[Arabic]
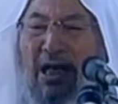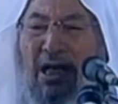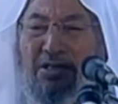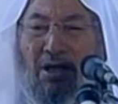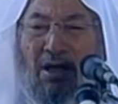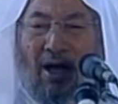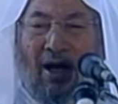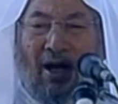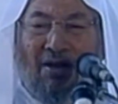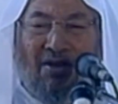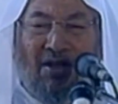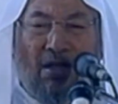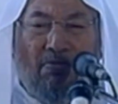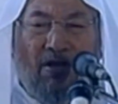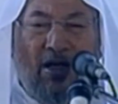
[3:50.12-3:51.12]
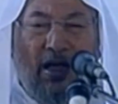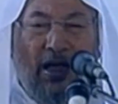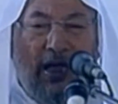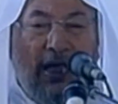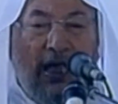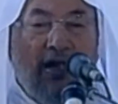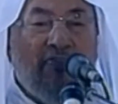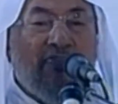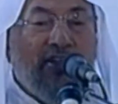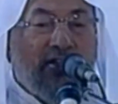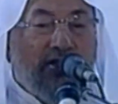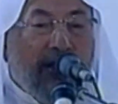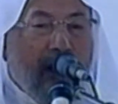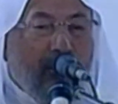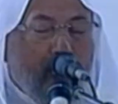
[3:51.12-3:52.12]
أجرا عظيما
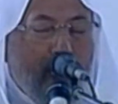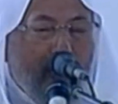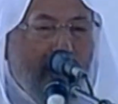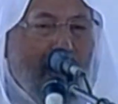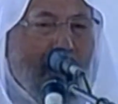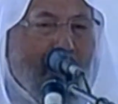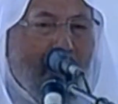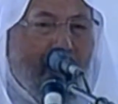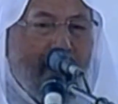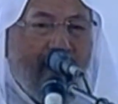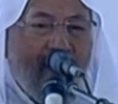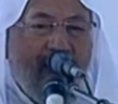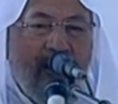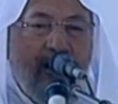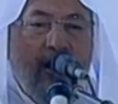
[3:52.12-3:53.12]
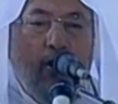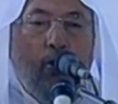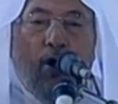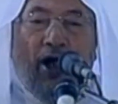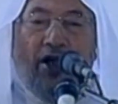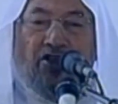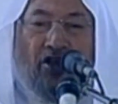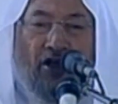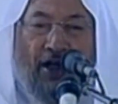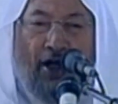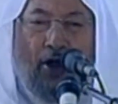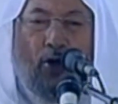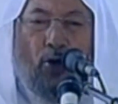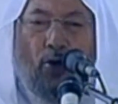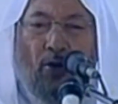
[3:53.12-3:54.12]
فاتقوا الله
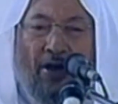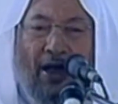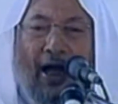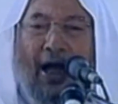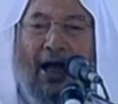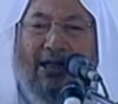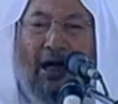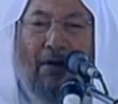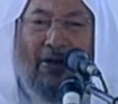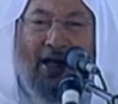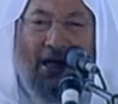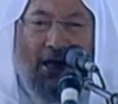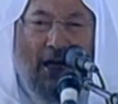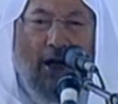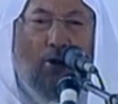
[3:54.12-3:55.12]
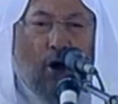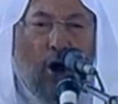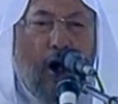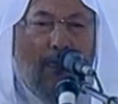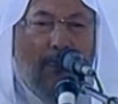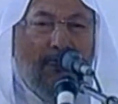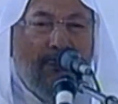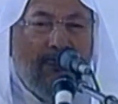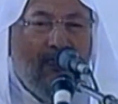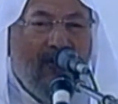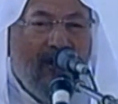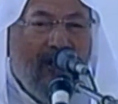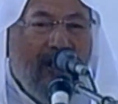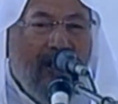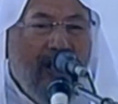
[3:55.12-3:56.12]
وأصلحوا ذات بينكم
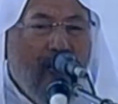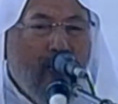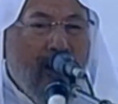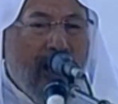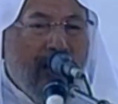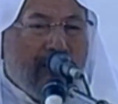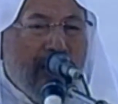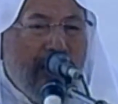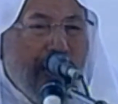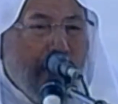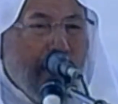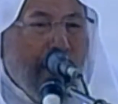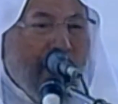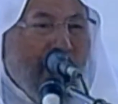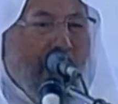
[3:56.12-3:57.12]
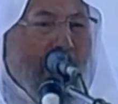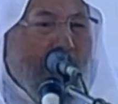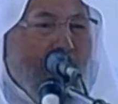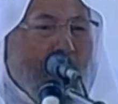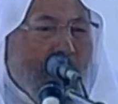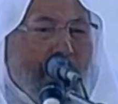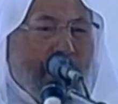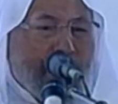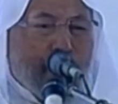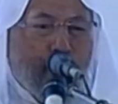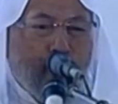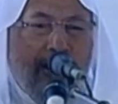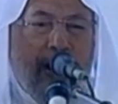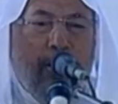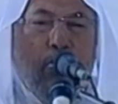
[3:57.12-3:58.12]
وأطيعوا الله
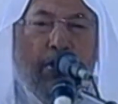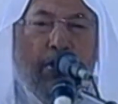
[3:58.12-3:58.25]
ورسوله